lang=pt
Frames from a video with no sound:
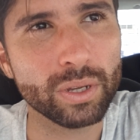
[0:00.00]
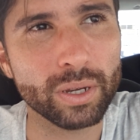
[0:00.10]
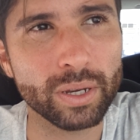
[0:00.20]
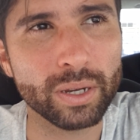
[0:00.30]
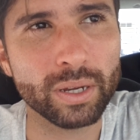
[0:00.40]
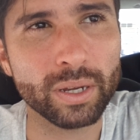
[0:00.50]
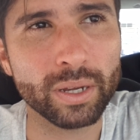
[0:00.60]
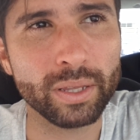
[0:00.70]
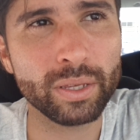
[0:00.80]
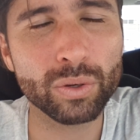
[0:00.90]

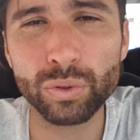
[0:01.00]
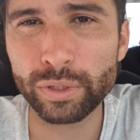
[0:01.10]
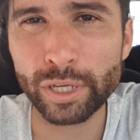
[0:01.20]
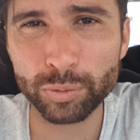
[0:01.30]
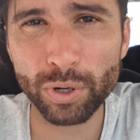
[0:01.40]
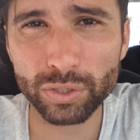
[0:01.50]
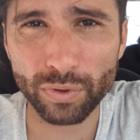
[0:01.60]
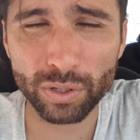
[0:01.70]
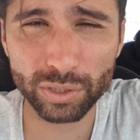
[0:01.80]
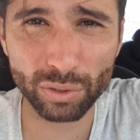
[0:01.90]
Uh, e, e, as poucas
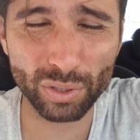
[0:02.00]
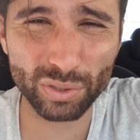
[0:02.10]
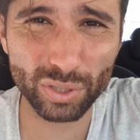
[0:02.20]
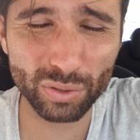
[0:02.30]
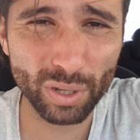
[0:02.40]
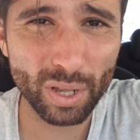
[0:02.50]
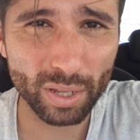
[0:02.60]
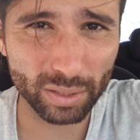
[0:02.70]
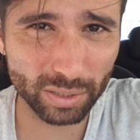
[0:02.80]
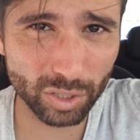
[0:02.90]
folgas que eu tenho tido
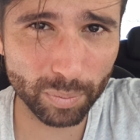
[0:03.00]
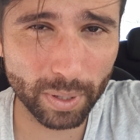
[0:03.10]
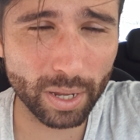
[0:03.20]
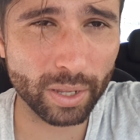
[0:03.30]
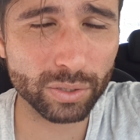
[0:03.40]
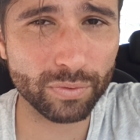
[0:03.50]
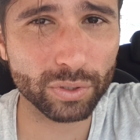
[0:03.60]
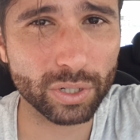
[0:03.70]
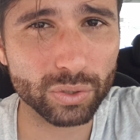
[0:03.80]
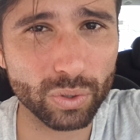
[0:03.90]
tem sido para resolver
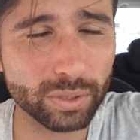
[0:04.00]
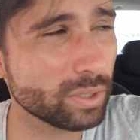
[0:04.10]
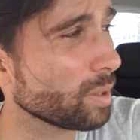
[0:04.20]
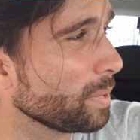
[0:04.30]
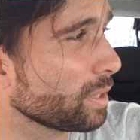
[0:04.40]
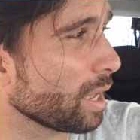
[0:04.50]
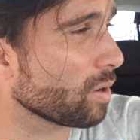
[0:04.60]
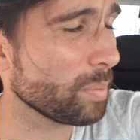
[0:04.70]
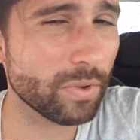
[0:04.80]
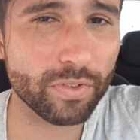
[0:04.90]
outras coisas e também estar tá com a minha